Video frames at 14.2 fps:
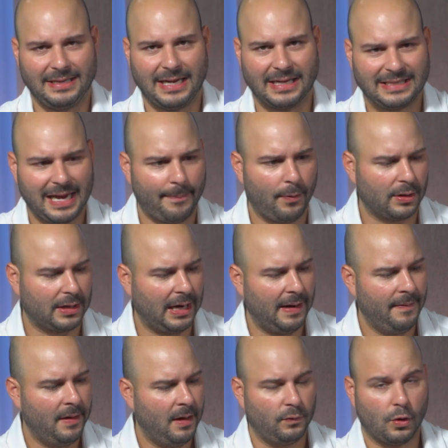ya sea
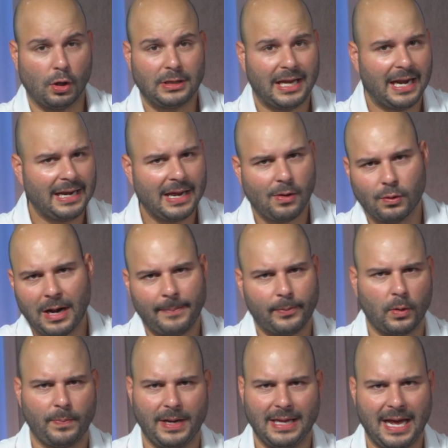porque no tienes ninguna
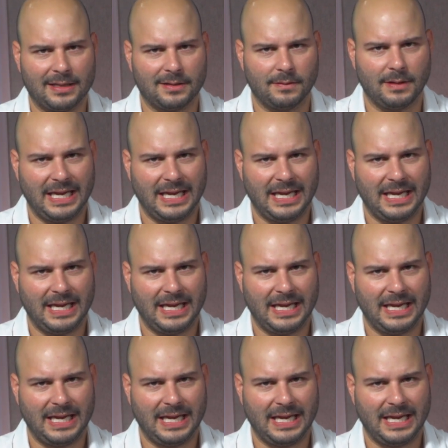propiedad